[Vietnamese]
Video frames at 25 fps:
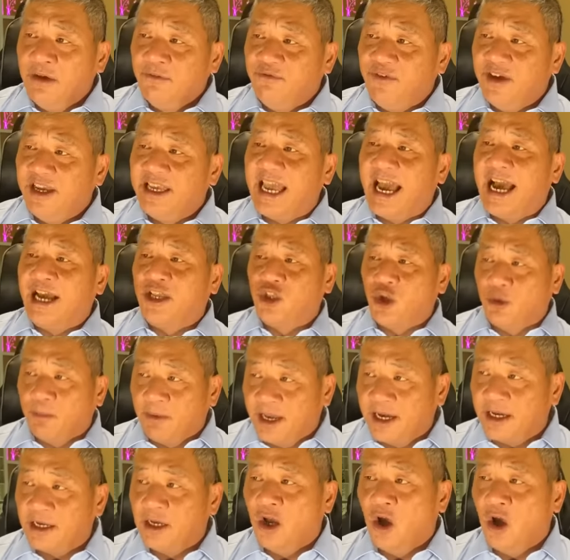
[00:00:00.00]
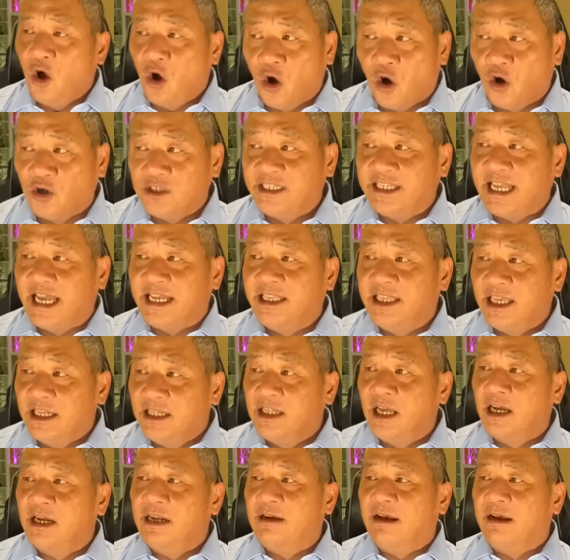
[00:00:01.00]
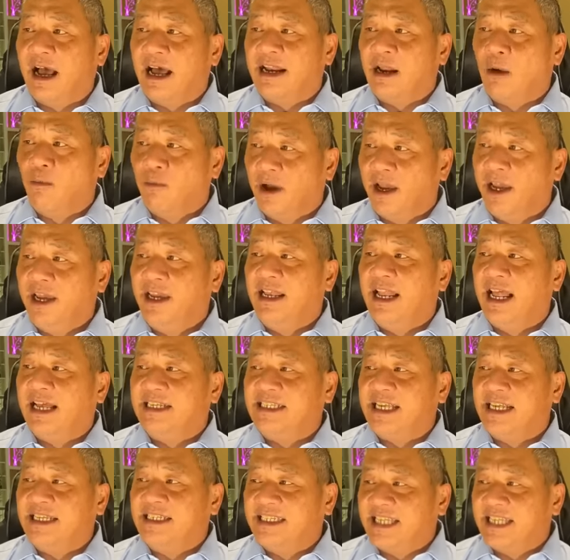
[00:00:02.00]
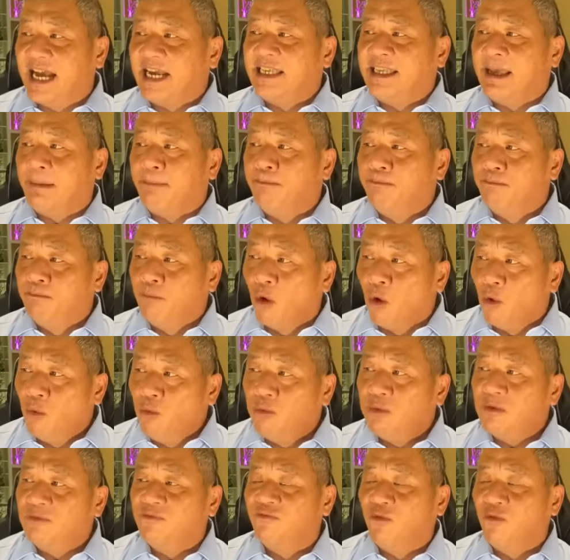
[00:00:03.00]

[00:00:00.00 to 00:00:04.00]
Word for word: Phía Nga cho biết họ sẽ chính thức à, đồng ý là sẽ sát nhập bốn